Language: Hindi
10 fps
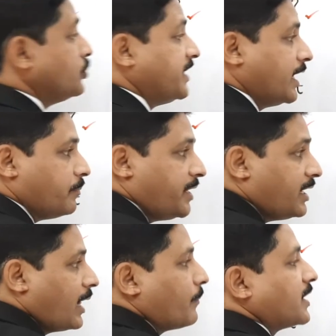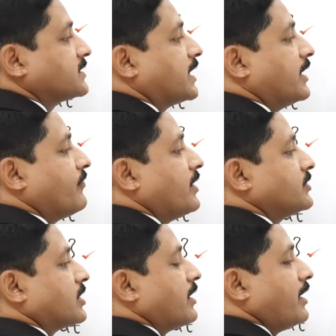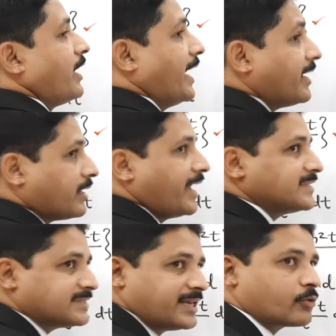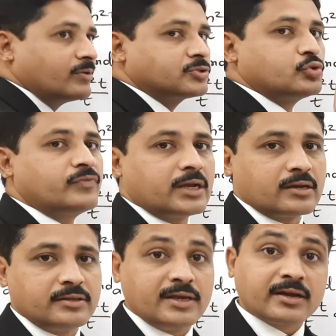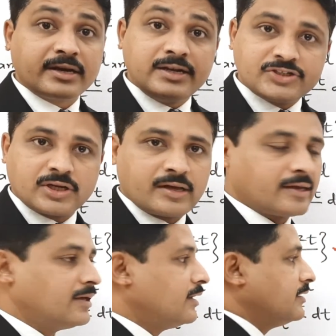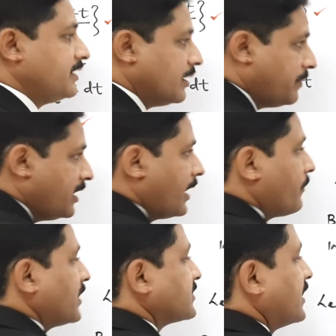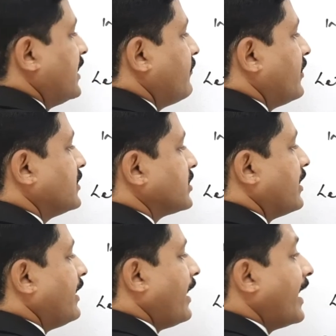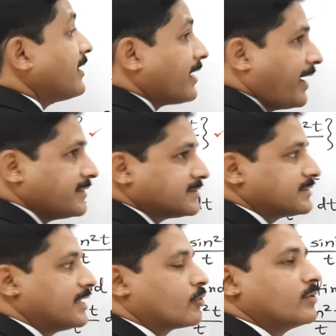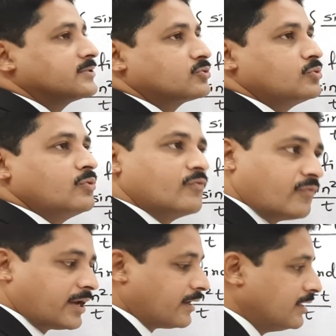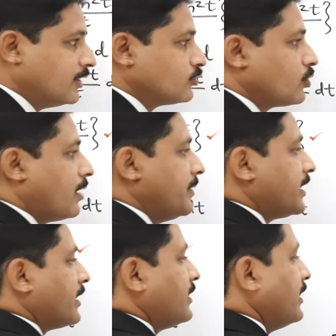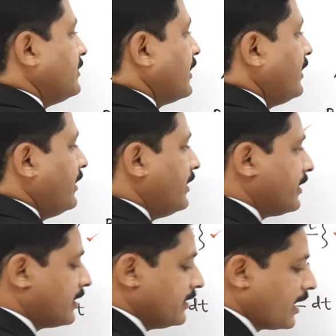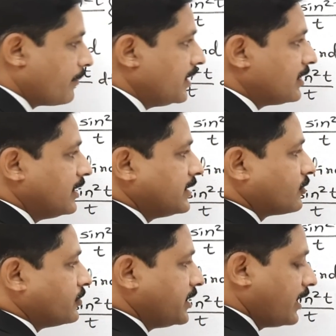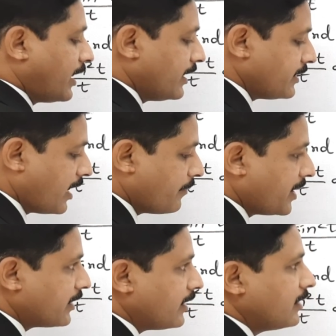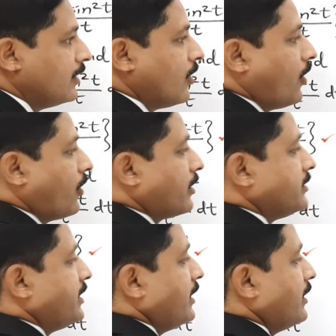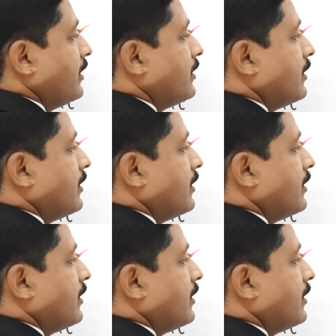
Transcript: तो ये भी लैपलास का डेफिनेशन है एट एस इक्वल टू वन ये कंडीशन है ये भी लैपलास का डेफिनेशन है एट s इक्वल्स टू वन तो हमने क्या किया यही इंटीग्रल यहां पे लिख लिया देखो ये आई यहां पे आ गया और ये